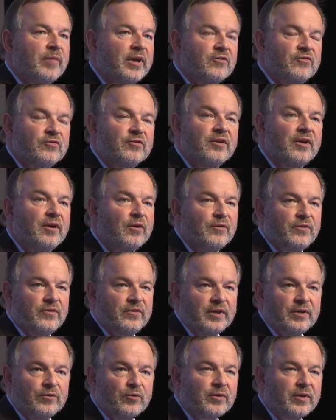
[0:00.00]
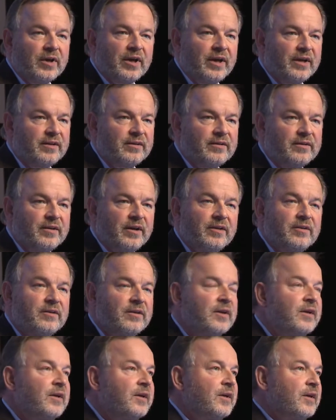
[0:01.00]
Menschen aus Seenot gerettet hat,
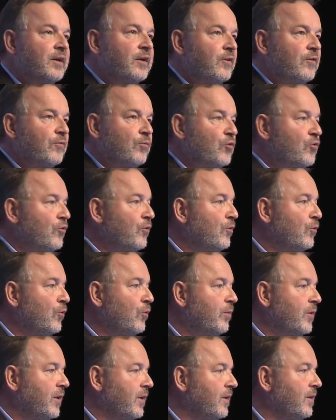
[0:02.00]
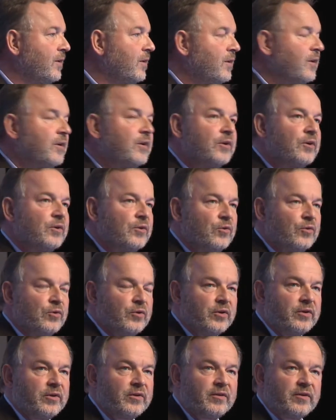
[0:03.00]
zwischen Libyen
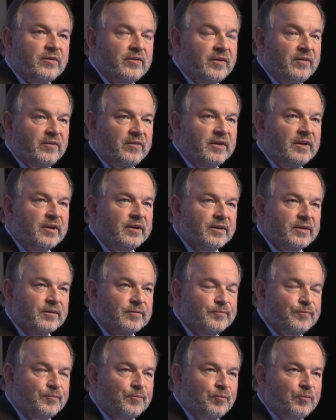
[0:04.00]
und Sizilien.